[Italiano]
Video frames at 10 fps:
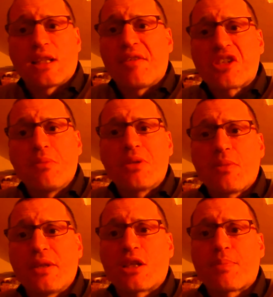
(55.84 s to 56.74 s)
che andava
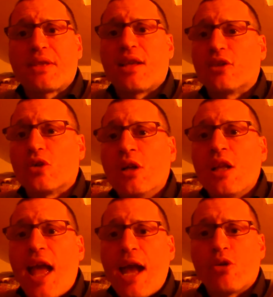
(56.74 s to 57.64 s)
semplicemente aspettato,
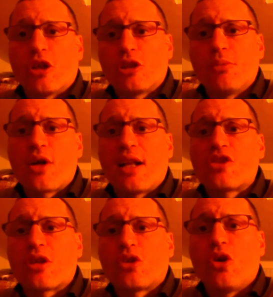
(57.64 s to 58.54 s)
è un ottimo
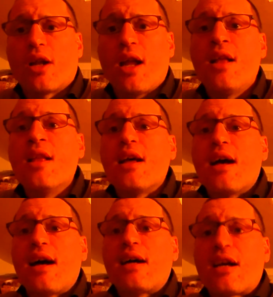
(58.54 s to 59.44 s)
calciatore,
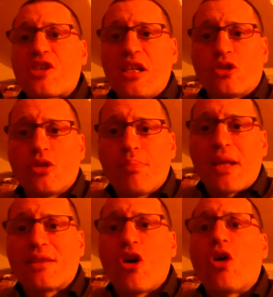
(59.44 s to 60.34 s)
ha segnato
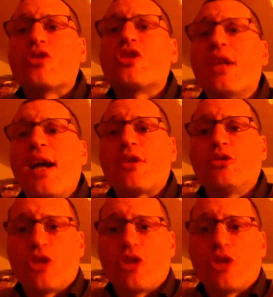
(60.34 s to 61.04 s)
doppietta oggi, ha